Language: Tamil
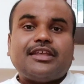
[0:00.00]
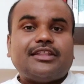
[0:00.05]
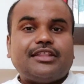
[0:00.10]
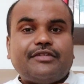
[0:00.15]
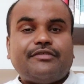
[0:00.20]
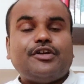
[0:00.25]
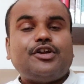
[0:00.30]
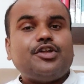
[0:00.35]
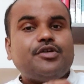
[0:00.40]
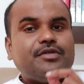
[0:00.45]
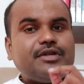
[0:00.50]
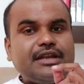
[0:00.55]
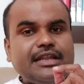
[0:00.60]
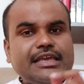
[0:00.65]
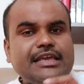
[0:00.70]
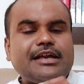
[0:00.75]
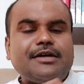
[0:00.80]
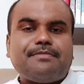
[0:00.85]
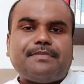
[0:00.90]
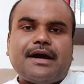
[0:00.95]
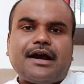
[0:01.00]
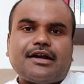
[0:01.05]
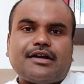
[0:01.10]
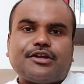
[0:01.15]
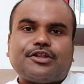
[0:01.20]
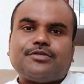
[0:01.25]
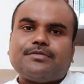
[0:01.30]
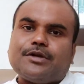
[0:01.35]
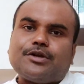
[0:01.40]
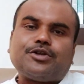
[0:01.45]
இந்த வீடியோ நீங்கள்
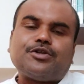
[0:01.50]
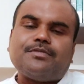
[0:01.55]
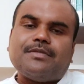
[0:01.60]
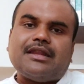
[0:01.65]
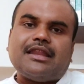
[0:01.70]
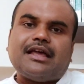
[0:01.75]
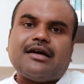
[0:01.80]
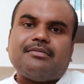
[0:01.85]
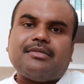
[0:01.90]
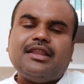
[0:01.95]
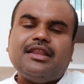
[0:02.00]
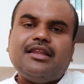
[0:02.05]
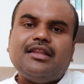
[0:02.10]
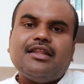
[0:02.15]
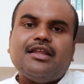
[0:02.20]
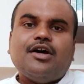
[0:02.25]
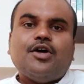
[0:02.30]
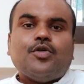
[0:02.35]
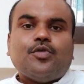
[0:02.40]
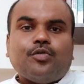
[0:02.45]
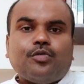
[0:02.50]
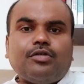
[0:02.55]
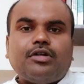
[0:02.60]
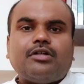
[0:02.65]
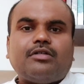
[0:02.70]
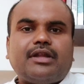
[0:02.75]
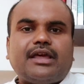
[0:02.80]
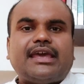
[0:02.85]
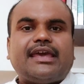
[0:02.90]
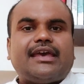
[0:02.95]
பார்க்குறது மட்டும் இல்லாமல்
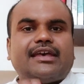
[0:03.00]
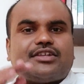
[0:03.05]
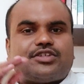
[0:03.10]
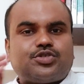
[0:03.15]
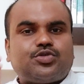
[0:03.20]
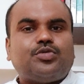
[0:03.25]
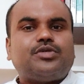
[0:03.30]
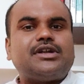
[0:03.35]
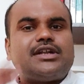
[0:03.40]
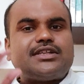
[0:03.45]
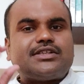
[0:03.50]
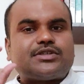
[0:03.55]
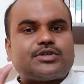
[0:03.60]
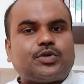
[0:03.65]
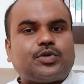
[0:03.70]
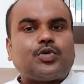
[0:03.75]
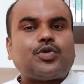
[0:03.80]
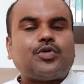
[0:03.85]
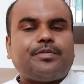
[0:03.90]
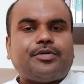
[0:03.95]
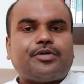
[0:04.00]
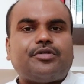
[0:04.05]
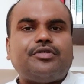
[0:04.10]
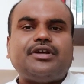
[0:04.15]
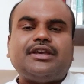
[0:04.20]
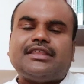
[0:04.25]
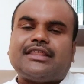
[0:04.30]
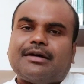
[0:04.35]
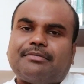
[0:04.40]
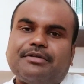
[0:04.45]
உங்களுடைய ஸ்டூடெண்ட்ஸ்
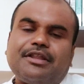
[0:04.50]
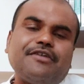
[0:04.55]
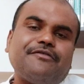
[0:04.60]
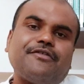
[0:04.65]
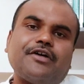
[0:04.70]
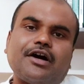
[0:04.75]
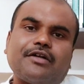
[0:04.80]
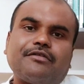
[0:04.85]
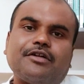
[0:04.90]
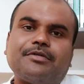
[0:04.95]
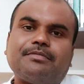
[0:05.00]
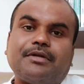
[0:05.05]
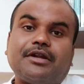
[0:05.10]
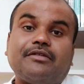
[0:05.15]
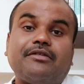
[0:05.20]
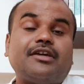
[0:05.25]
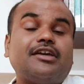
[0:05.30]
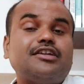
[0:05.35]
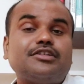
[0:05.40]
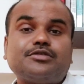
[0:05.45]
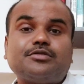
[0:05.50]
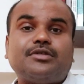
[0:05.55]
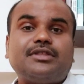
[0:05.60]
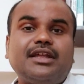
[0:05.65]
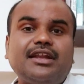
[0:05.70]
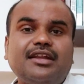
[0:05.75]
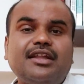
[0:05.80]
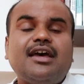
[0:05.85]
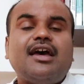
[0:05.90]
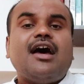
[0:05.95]
குரூப்புக்கும் இதை அப்படியே ஃபார்வர்ட் பண்ணுவீங்க ஸோ
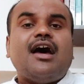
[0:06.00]
தட்